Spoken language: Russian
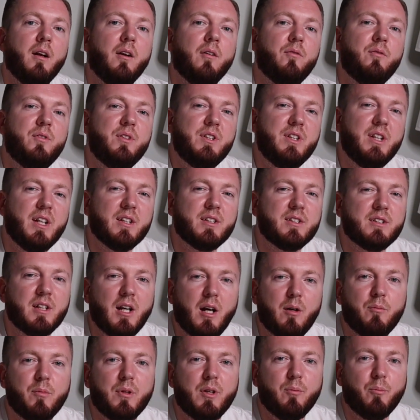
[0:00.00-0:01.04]
все
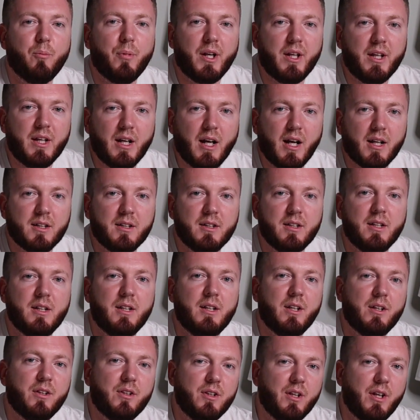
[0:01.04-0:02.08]
самые приятные,
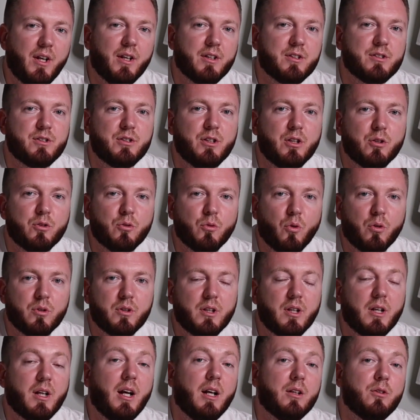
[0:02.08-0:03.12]
интересные
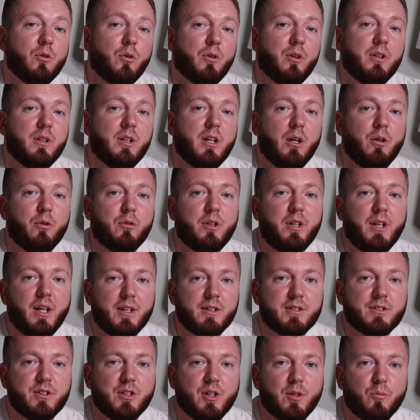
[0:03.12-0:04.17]
ноты, которые дает
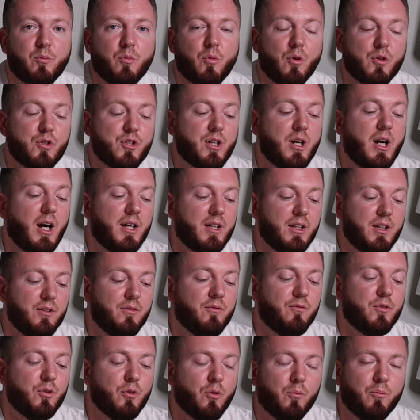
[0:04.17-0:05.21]
хересная бочка, они
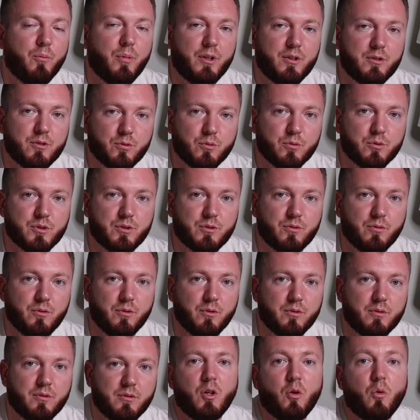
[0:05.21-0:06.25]
в нем
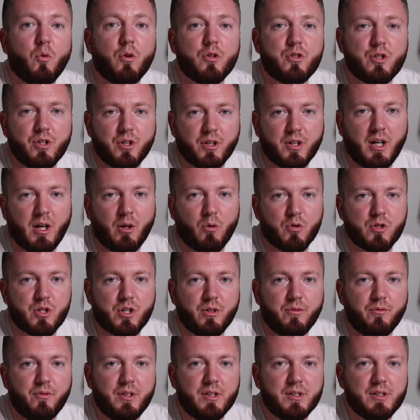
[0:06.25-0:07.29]
присутствуют. Очень
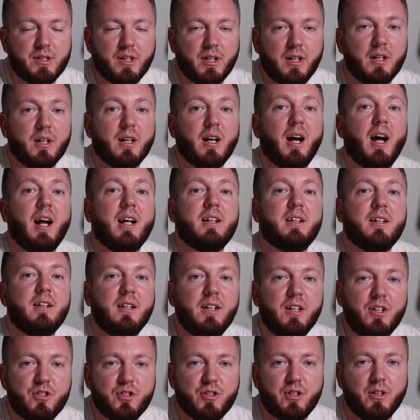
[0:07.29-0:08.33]
хороший виски,
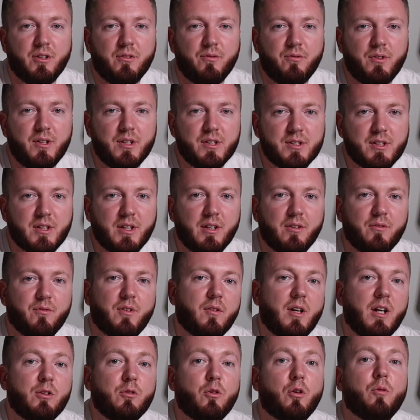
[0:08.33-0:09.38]
отличный виски, в
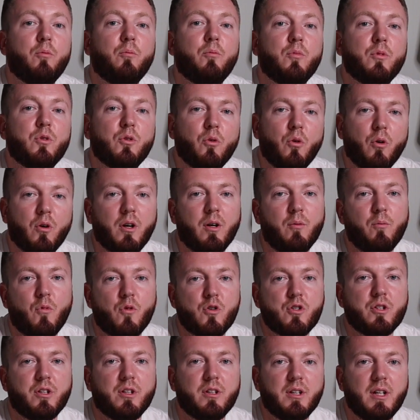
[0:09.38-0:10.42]
котором много
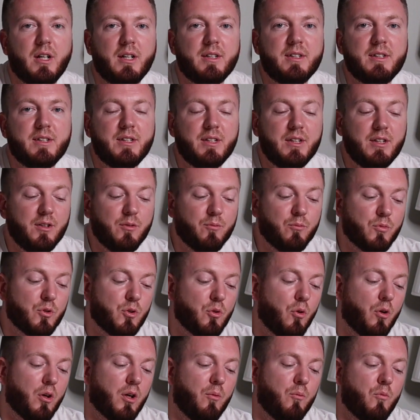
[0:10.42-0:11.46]
можно найти,
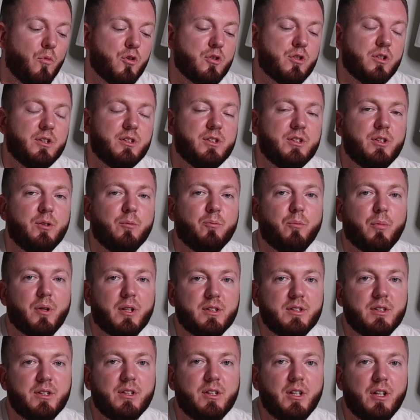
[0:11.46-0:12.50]
много можно с ним
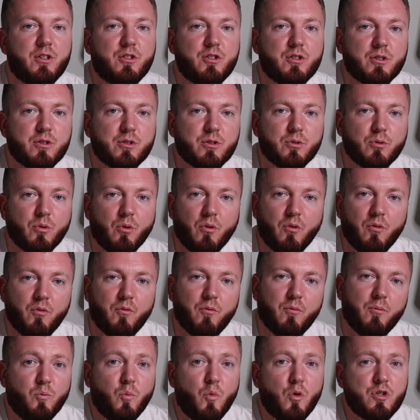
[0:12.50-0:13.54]
просидеть часов,
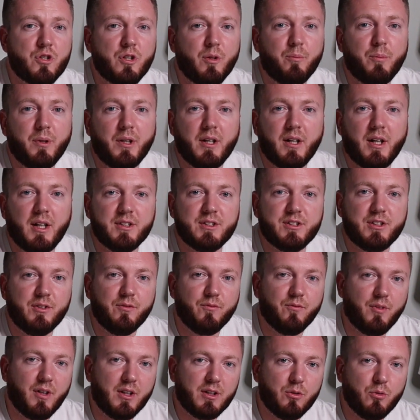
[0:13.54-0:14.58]
можно поиграть с
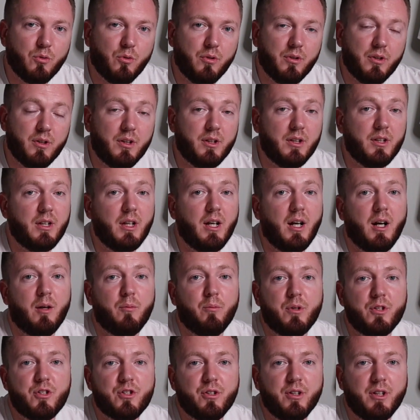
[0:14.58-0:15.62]
ним водой. Я
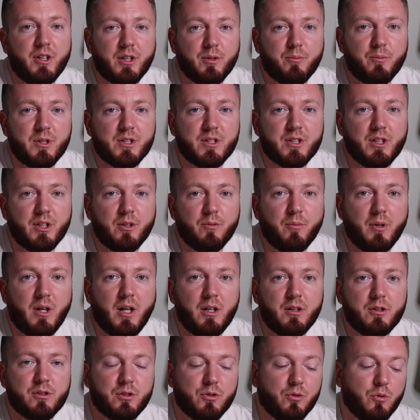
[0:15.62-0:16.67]
обычно этим не
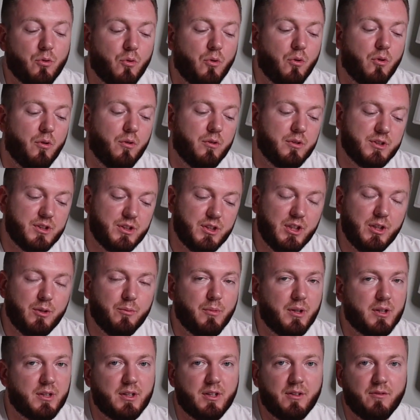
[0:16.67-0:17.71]
занимаюсь, но с
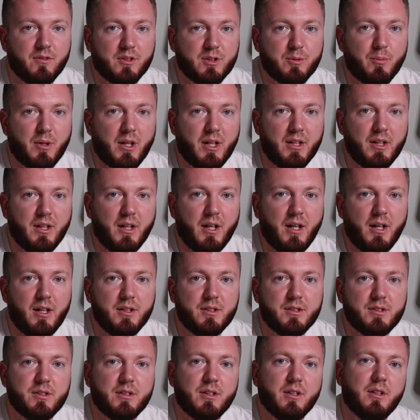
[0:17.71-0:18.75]
ним это не
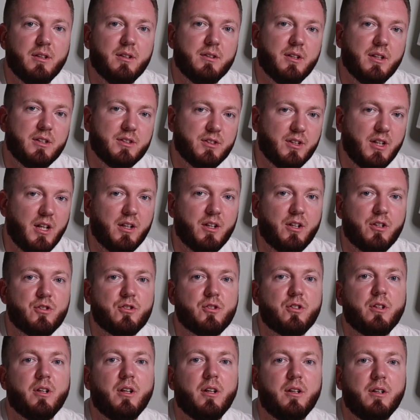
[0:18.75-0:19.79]
возбраняется.
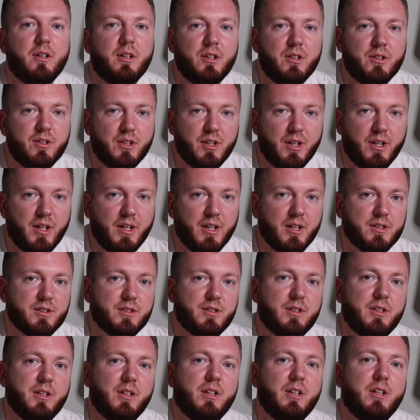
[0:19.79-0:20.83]
Достаточно
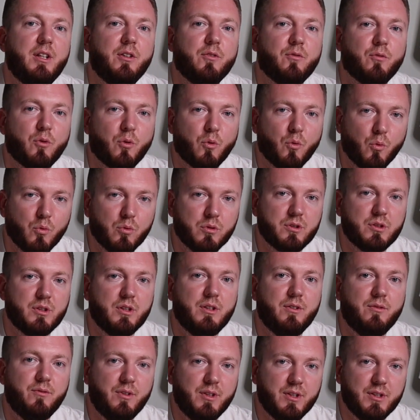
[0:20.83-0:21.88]
интересный и
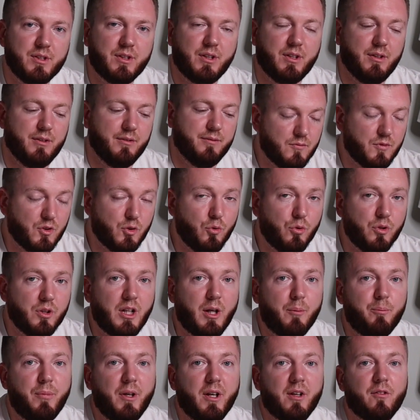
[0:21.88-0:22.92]
вкусный виски. Ну и
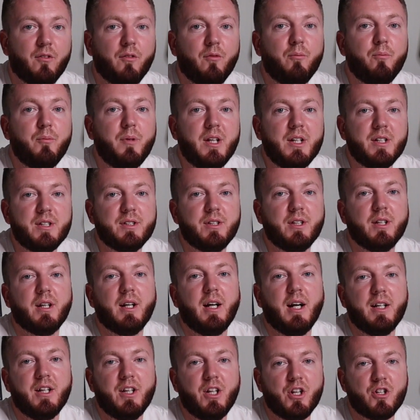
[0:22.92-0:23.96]
на первом месте,
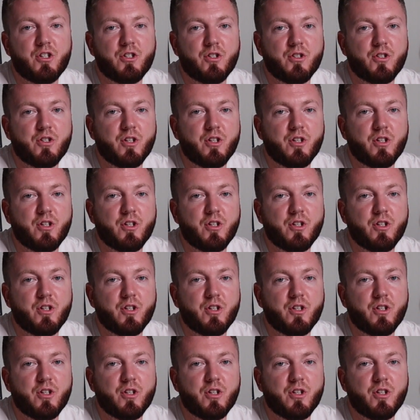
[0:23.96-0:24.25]
конечно